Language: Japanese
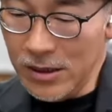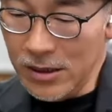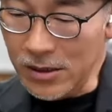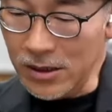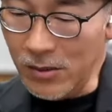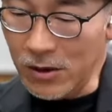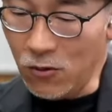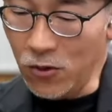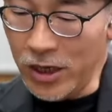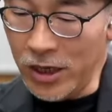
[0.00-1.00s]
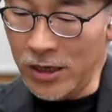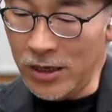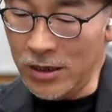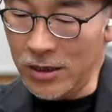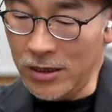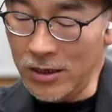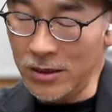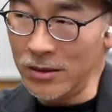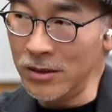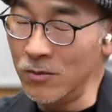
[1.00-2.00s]
なんで、まあ、この
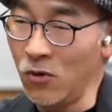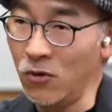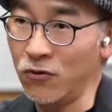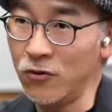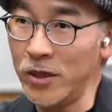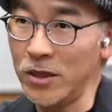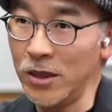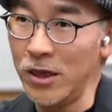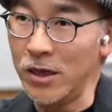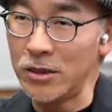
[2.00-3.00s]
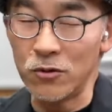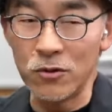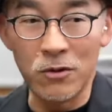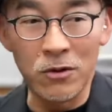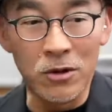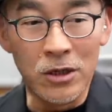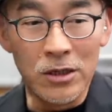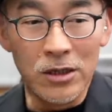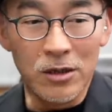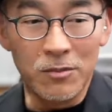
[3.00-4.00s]
辺も含めて、その、
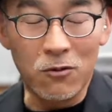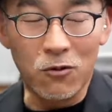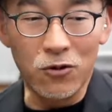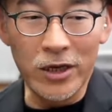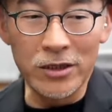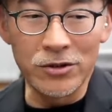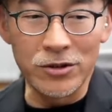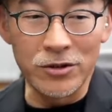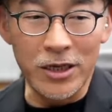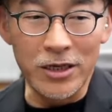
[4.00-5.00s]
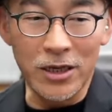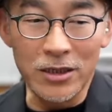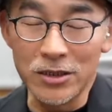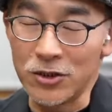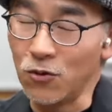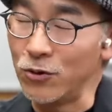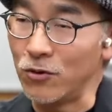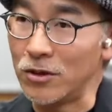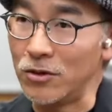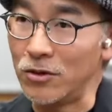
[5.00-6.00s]
まあ、このレンズがいかにすごい
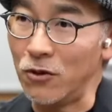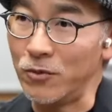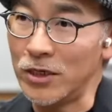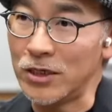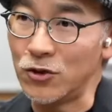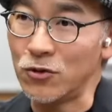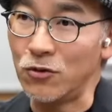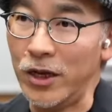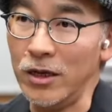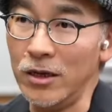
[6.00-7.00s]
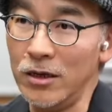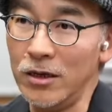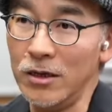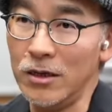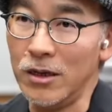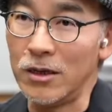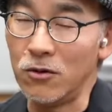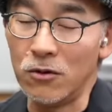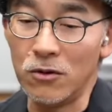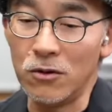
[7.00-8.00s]
のかっていうのを皆さんちょっとね、ねあ
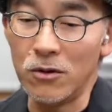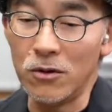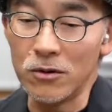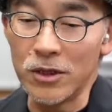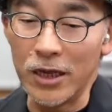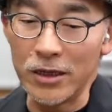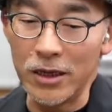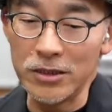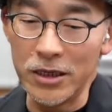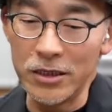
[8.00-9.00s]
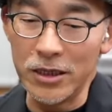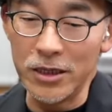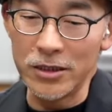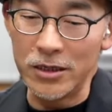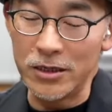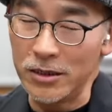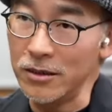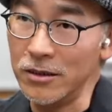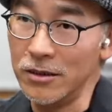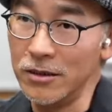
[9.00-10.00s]
のー、口で言うだけじゃなくてね、て
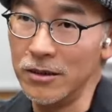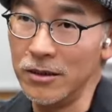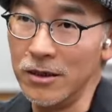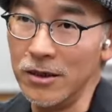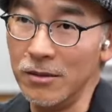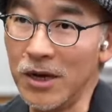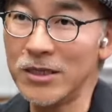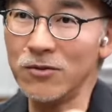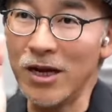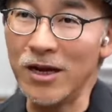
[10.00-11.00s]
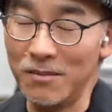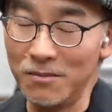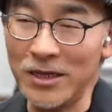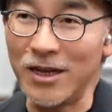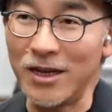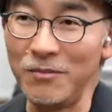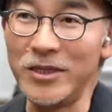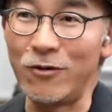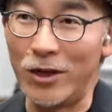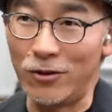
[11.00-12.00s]
本当に、まあ、まずは、まずは
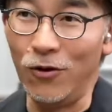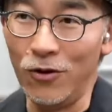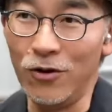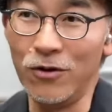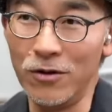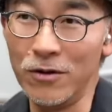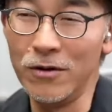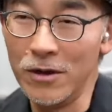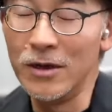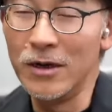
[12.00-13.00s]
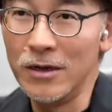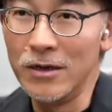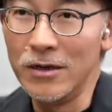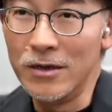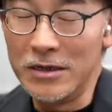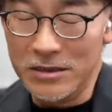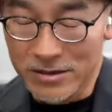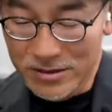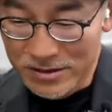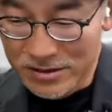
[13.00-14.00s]
見てくれ、見て、今、まあね、動画としてわ
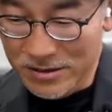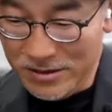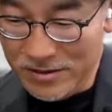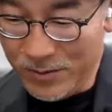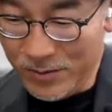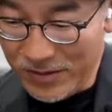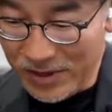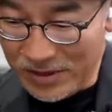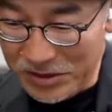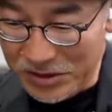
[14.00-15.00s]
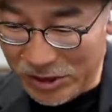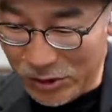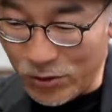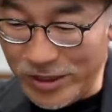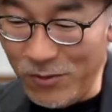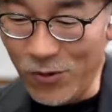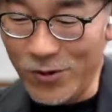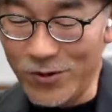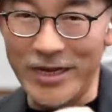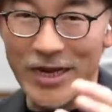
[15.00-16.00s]
かるということですよね。そうですね、も
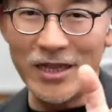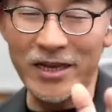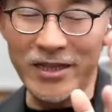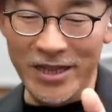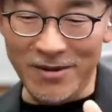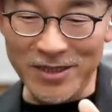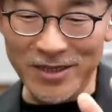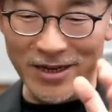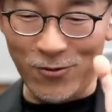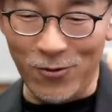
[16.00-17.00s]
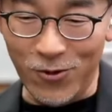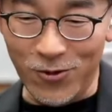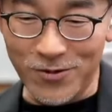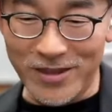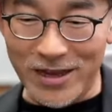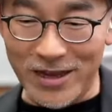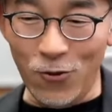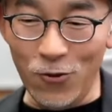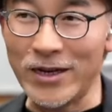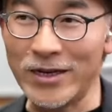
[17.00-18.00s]
うリアタイで、まさにこの、
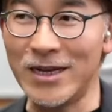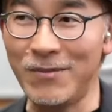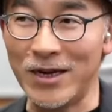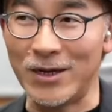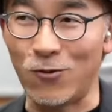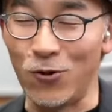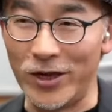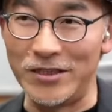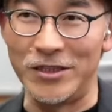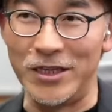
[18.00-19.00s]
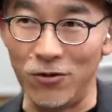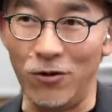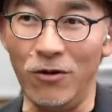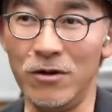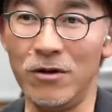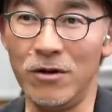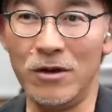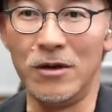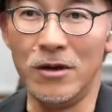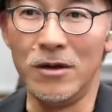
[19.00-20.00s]
このありさまがこのレンズです、は
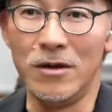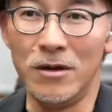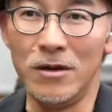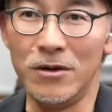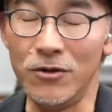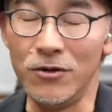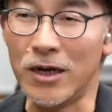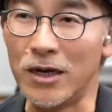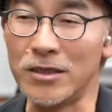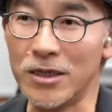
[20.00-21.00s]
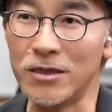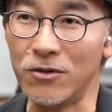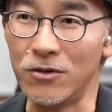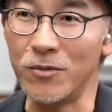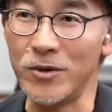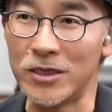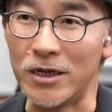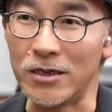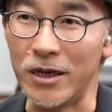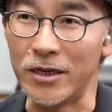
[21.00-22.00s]
い、いう感じだっていうのを皆
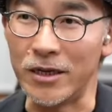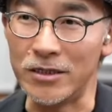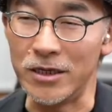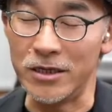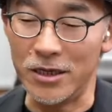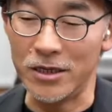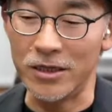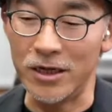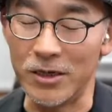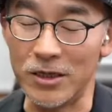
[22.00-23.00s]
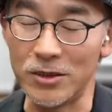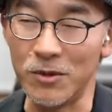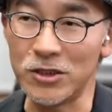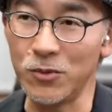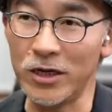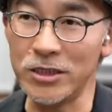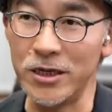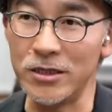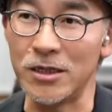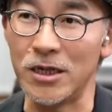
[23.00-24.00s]
さん体験していただきたいな、うん、まあ、まあ、素晴らしい
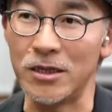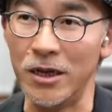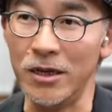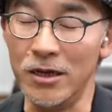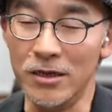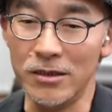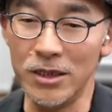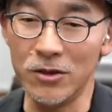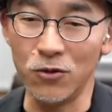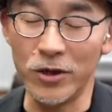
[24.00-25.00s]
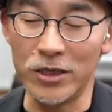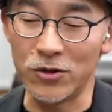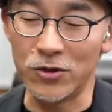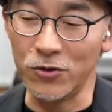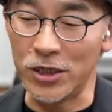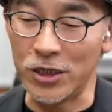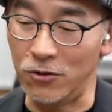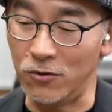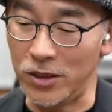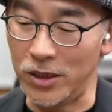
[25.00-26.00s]
レンズなんでね、ぜひこのレンズの良さっ
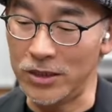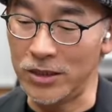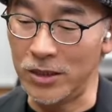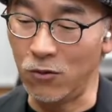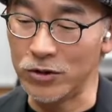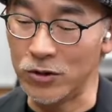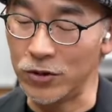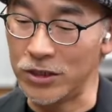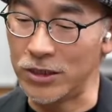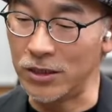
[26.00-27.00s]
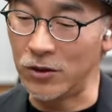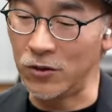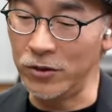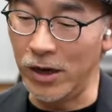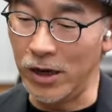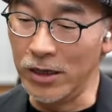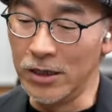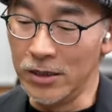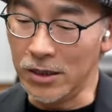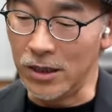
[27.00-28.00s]
ていうのを、ね、知ってほしいなっていうふうには、
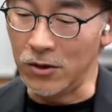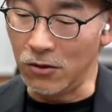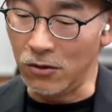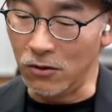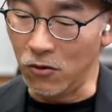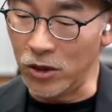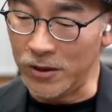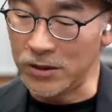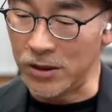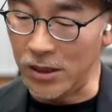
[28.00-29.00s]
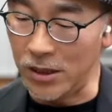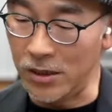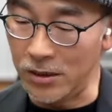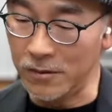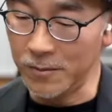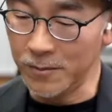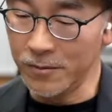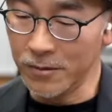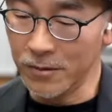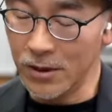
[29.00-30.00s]
あの、思いますね。すご
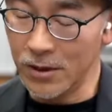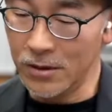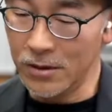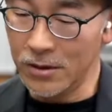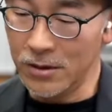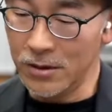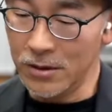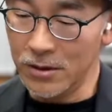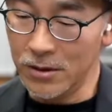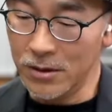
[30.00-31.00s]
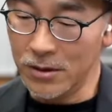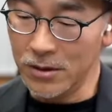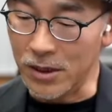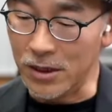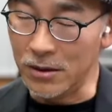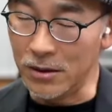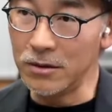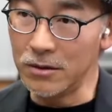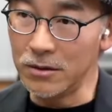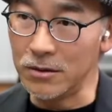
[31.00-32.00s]
いな。今日、くしく
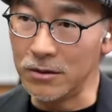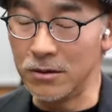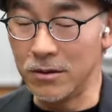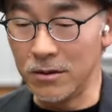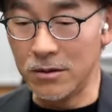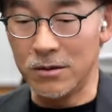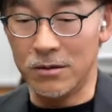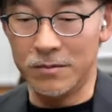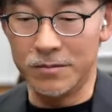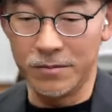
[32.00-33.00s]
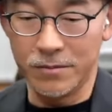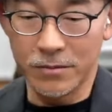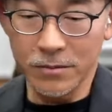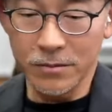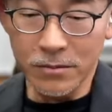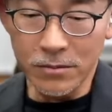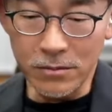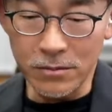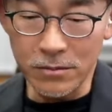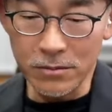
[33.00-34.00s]
も 1080p かな、うん、この
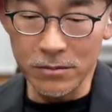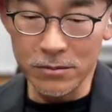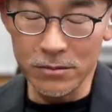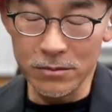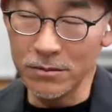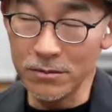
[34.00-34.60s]
映像だと。